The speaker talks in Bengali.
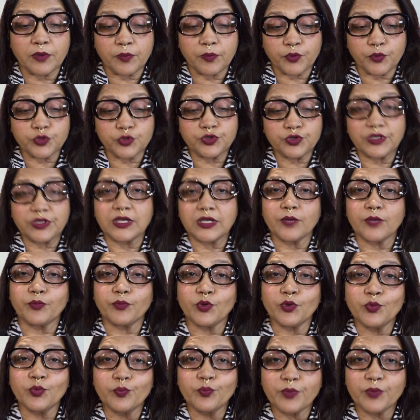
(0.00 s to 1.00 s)
পত্রিকা
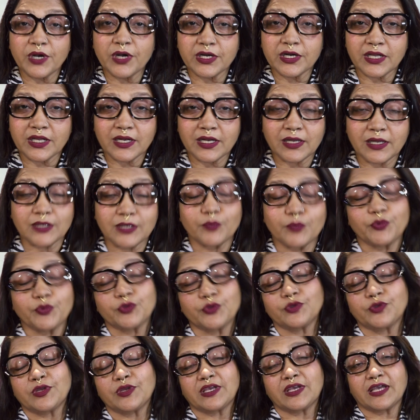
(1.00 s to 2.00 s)
ব্লুমবার্গের একটা
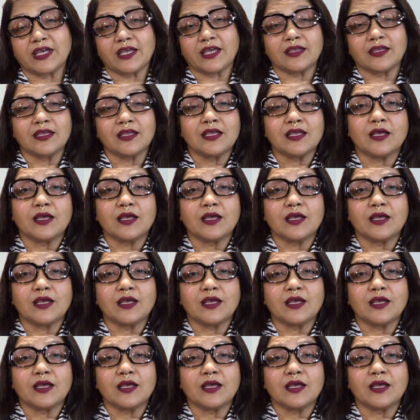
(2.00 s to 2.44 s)
পত্রিকায়